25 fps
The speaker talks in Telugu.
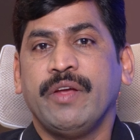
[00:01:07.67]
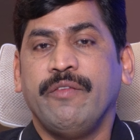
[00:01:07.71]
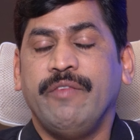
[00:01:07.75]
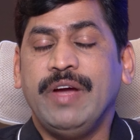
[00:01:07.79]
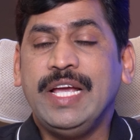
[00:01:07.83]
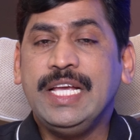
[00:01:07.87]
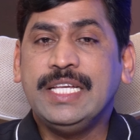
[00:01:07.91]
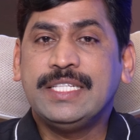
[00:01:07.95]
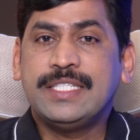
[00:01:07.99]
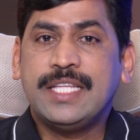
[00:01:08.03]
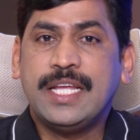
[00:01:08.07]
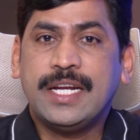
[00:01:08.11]

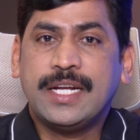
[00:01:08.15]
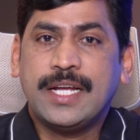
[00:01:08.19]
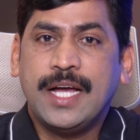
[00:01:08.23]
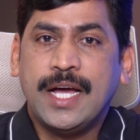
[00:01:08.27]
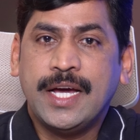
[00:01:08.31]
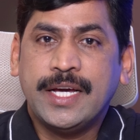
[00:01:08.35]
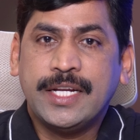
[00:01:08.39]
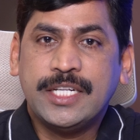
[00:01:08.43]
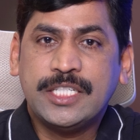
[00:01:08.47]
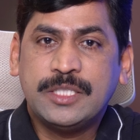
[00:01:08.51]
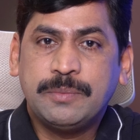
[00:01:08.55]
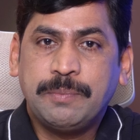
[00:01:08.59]
వైఎస్ఆర్
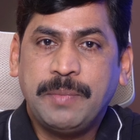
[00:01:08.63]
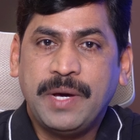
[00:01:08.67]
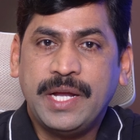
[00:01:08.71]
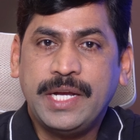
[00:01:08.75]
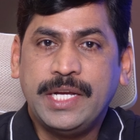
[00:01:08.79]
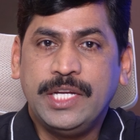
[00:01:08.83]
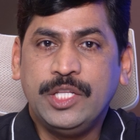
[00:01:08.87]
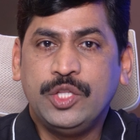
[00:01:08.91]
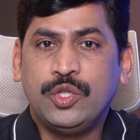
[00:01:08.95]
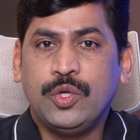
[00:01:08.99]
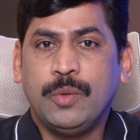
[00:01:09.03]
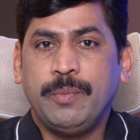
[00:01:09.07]
కాంగ్రెస్
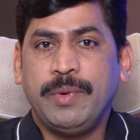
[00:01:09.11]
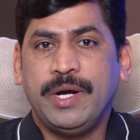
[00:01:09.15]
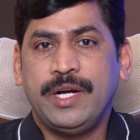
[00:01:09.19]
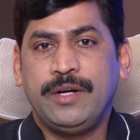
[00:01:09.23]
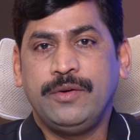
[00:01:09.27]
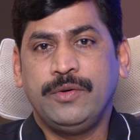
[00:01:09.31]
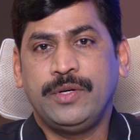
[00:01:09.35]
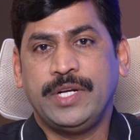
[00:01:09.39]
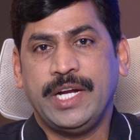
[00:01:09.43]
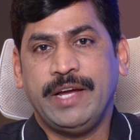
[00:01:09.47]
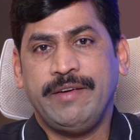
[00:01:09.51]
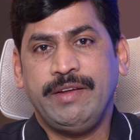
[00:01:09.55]
పార్టీతో
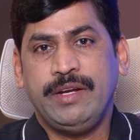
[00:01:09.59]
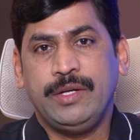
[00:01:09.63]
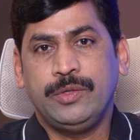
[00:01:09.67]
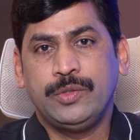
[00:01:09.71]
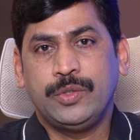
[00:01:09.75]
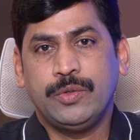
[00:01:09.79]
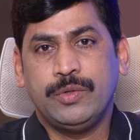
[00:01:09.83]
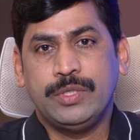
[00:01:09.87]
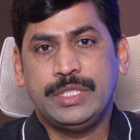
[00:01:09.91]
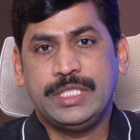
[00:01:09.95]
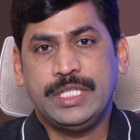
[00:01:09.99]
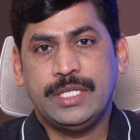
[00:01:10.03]
పాటు ట్రావెల్
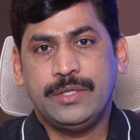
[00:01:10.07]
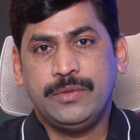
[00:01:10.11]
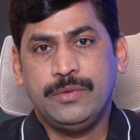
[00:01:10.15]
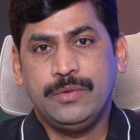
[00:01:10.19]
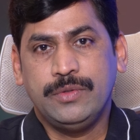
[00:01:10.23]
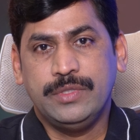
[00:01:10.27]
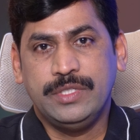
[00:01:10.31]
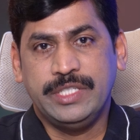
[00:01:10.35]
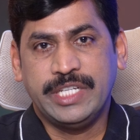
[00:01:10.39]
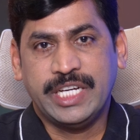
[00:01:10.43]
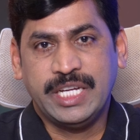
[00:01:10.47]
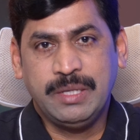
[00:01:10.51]
అవుతూ వచ్చారు
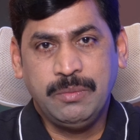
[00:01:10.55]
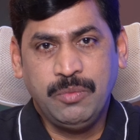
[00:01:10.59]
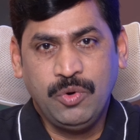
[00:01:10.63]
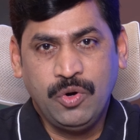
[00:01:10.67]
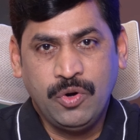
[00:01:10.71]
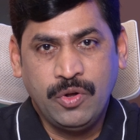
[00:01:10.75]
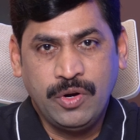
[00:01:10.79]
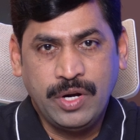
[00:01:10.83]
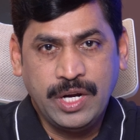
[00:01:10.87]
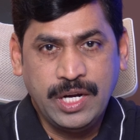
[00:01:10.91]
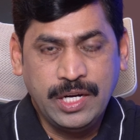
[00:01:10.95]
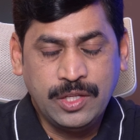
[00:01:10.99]

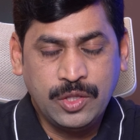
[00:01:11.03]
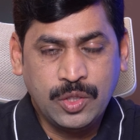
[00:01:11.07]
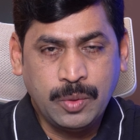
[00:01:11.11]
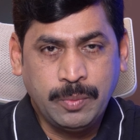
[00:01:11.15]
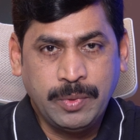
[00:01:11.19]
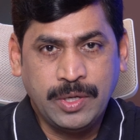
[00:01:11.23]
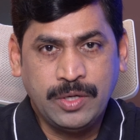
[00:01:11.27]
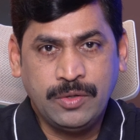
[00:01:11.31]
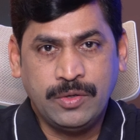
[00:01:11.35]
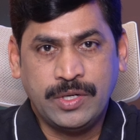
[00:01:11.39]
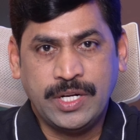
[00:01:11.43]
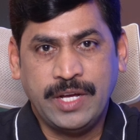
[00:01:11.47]
జగన్మోహన్ రెడ్డితో
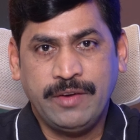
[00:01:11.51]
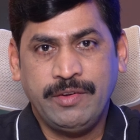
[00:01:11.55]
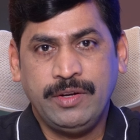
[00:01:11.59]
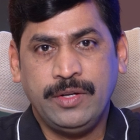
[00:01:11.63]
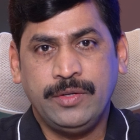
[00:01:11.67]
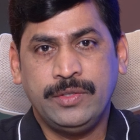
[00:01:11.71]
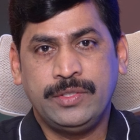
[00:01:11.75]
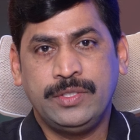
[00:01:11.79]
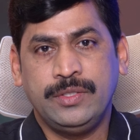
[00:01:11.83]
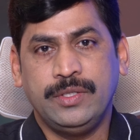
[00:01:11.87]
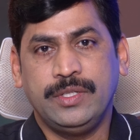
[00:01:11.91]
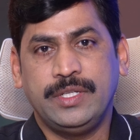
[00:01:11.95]
పాటు ట్రావెల్
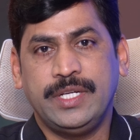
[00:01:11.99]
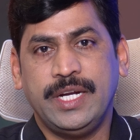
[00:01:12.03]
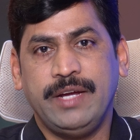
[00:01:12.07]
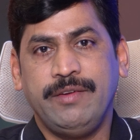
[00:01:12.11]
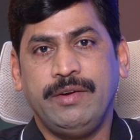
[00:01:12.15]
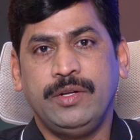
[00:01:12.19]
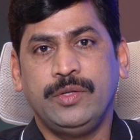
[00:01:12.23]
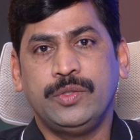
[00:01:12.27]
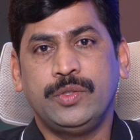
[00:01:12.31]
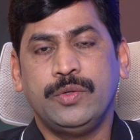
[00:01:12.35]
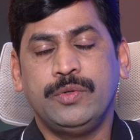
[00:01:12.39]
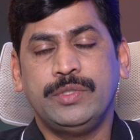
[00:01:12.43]

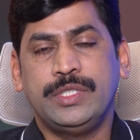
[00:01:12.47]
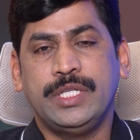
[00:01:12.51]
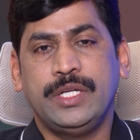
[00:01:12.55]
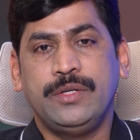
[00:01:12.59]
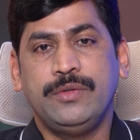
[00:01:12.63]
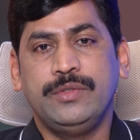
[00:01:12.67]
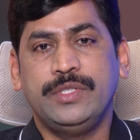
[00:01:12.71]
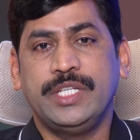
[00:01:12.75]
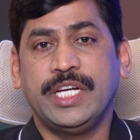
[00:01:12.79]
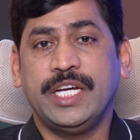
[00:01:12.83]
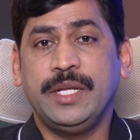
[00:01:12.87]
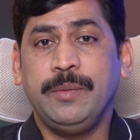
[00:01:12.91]
ట్రావెల్ అవుతూ
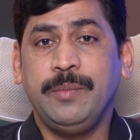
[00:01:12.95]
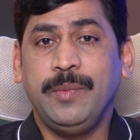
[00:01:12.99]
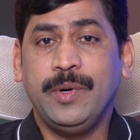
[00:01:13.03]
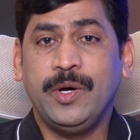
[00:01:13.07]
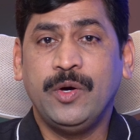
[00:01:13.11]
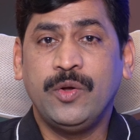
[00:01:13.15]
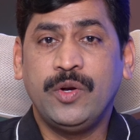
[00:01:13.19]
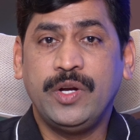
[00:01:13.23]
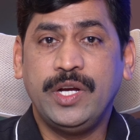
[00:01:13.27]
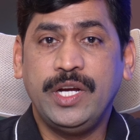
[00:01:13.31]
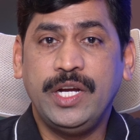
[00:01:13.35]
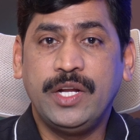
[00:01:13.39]
వచ్చారు
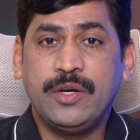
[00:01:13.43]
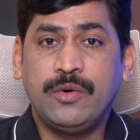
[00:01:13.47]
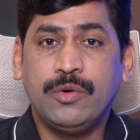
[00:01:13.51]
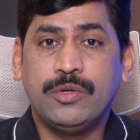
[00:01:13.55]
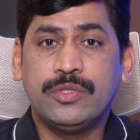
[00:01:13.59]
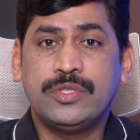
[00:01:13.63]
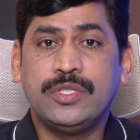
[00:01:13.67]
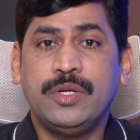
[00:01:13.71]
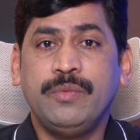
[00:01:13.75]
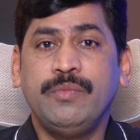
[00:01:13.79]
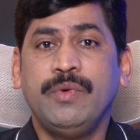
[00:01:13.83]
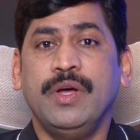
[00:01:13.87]
జగన్మోహన్ రెడ్డి
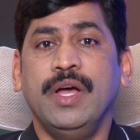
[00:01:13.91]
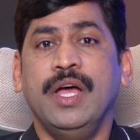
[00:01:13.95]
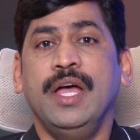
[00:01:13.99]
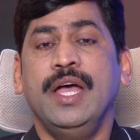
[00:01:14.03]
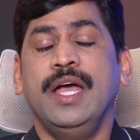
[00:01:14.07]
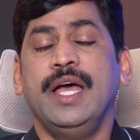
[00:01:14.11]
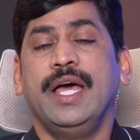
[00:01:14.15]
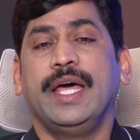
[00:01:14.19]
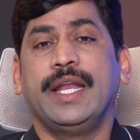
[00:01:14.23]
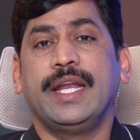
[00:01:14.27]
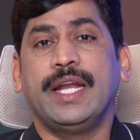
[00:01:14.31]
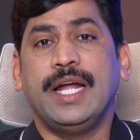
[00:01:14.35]
కోసం
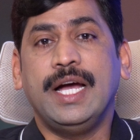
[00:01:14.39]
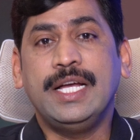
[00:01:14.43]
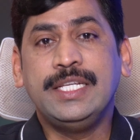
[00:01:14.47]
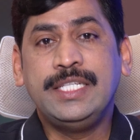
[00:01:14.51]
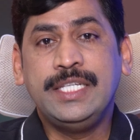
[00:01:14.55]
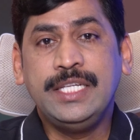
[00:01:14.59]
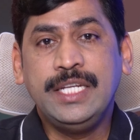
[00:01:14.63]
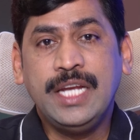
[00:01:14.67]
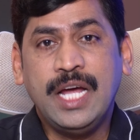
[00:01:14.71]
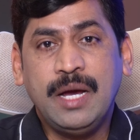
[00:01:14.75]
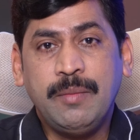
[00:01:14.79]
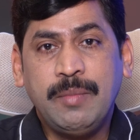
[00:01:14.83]

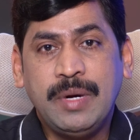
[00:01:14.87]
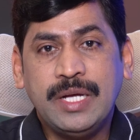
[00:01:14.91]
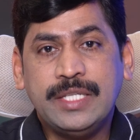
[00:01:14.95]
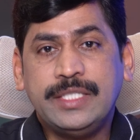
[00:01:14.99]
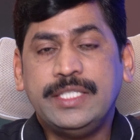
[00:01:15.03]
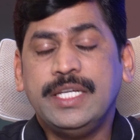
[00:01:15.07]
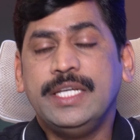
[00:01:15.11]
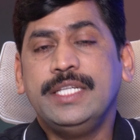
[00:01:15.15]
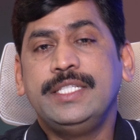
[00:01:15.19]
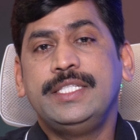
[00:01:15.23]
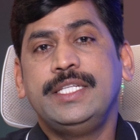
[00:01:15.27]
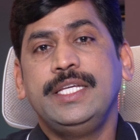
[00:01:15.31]
రాజీనామా
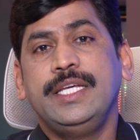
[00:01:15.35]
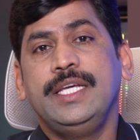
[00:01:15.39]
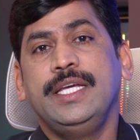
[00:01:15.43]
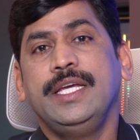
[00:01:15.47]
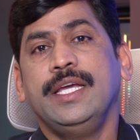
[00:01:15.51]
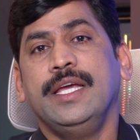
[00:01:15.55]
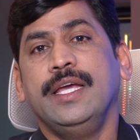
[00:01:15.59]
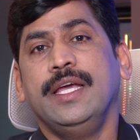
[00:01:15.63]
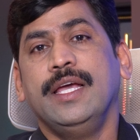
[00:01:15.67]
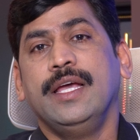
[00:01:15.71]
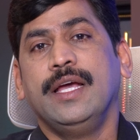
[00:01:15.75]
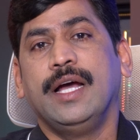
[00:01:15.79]
చేసి
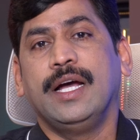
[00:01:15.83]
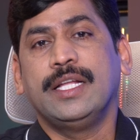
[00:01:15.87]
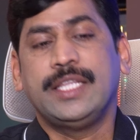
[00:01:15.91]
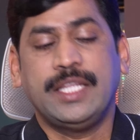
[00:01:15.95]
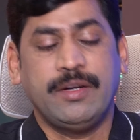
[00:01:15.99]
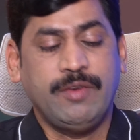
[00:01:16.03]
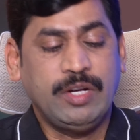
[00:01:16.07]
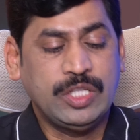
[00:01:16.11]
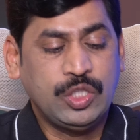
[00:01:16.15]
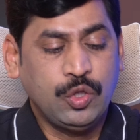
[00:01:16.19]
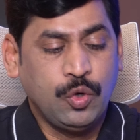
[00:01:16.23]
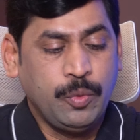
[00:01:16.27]
ఆ
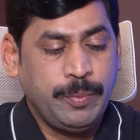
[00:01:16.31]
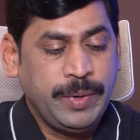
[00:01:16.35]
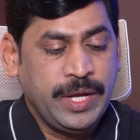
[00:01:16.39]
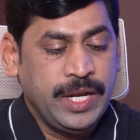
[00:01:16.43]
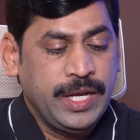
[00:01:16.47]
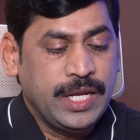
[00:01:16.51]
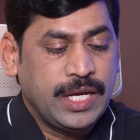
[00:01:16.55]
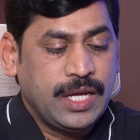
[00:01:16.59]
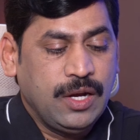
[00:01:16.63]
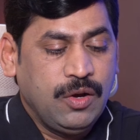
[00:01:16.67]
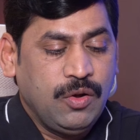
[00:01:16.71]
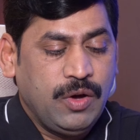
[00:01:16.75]
తర్వాత ఉప
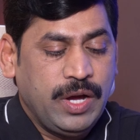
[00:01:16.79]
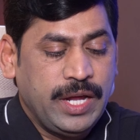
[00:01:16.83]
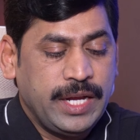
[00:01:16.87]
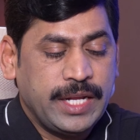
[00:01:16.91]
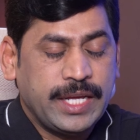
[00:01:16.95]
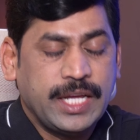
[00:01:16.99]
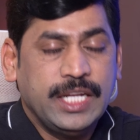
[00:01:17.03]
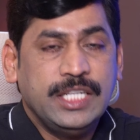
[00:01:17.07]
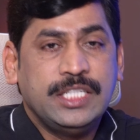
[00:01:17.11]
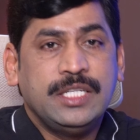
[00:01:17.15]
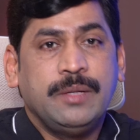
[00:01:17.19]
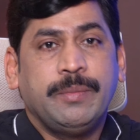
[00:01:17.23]
ఎన్నికల్లో ఆయన
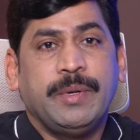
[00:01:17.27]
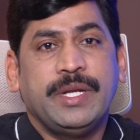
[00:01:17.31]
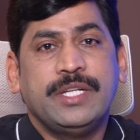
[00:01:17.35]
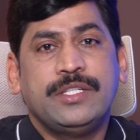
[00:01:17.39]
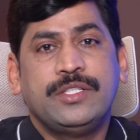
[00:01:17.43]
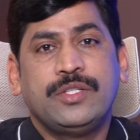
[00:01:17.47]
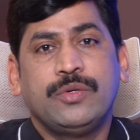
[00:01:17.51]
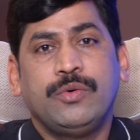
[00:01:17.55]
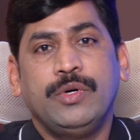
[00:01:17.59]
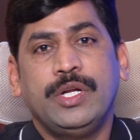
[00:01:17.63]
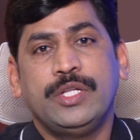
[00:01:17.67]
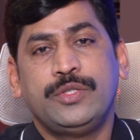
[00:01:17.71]
గెలిచిన
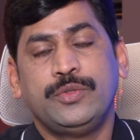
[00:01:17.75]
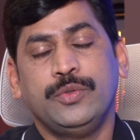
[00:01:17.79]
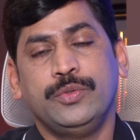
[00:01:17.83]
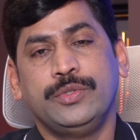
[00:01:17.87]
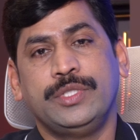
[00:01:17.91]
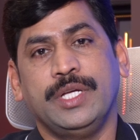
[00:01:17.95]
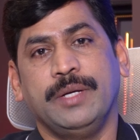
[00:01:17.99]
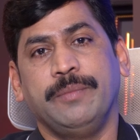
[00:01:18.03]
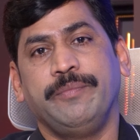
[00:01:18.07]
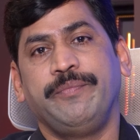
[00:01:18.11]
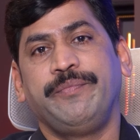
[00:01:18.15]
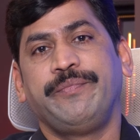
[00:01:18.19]
పరిస్థితి కూడా
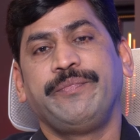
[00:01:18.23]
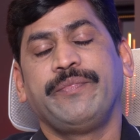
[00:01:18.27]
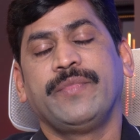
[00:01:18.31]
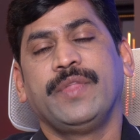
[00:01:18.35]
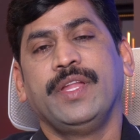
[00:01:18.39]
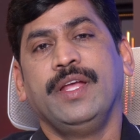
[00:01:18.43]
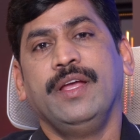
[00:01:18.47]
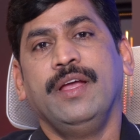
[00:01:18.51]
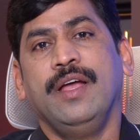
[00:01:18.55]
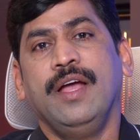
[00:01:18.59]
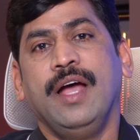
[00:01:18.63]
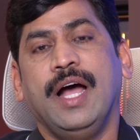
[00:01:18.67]
చూశాం
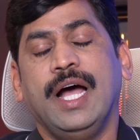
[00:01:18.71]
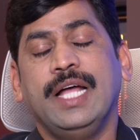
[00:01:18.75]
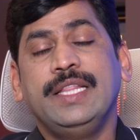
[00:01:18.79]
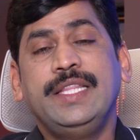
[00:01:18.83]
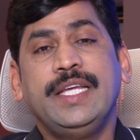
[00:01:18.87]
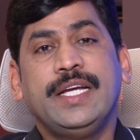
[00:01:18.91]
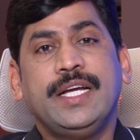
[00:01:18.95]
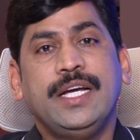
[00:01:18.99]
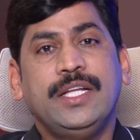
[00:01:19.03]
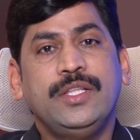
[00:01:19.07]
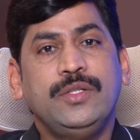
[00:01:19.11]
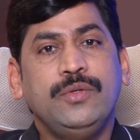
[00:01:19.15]

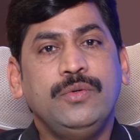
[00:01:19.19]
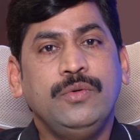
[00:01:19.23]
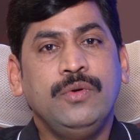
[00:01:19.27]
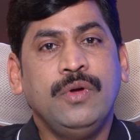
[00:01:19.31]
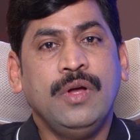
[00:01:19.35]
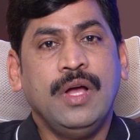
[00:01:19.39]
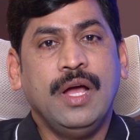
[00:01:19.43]
అంతేకాదు